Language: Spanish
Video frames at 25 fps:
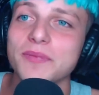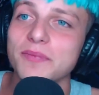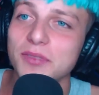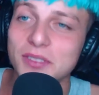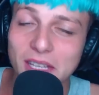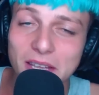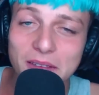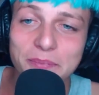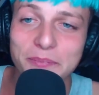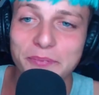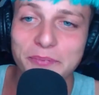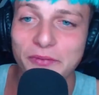
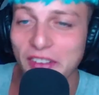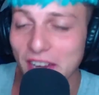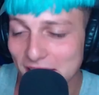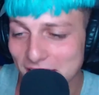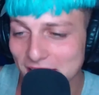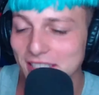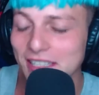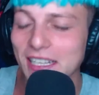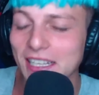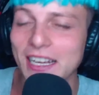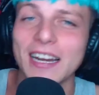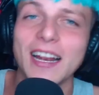Te,
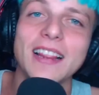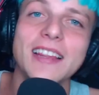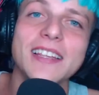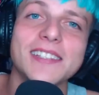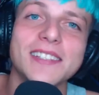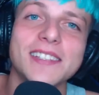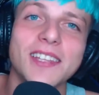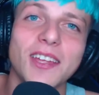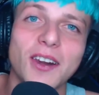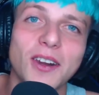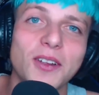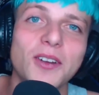fíjense este canal de
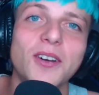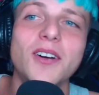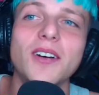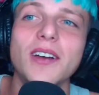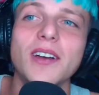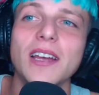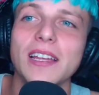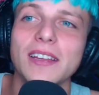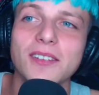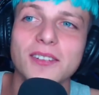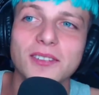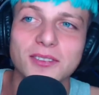CRO,
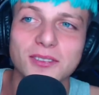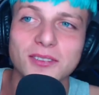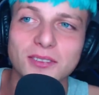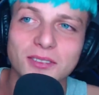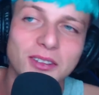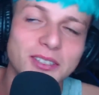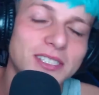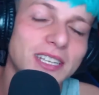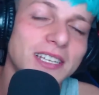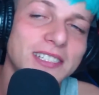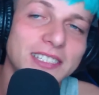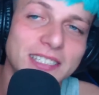que no, no
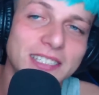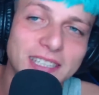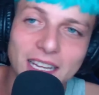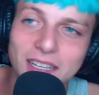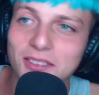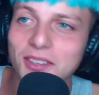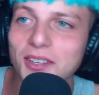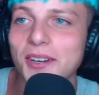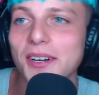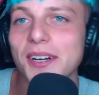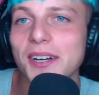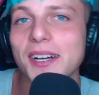es hace
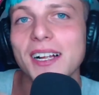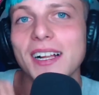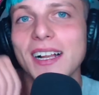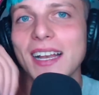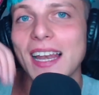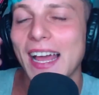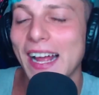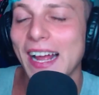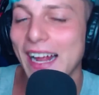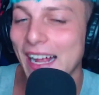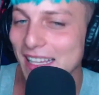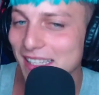tanto.
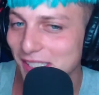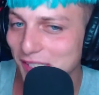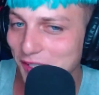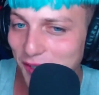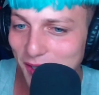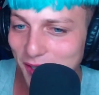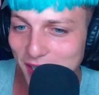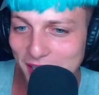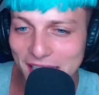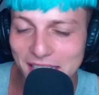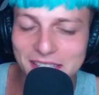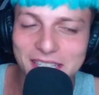Las
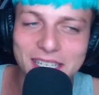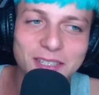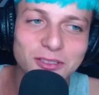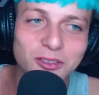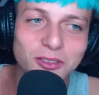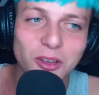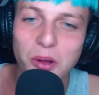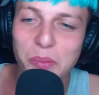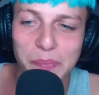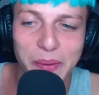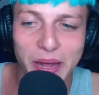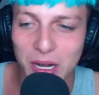canciones que tiene
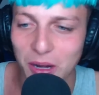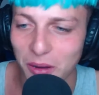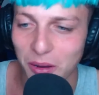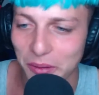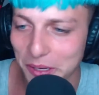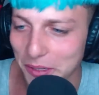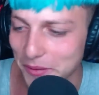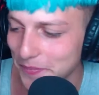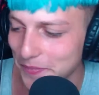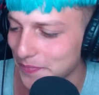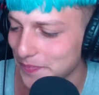todos palos, amigo.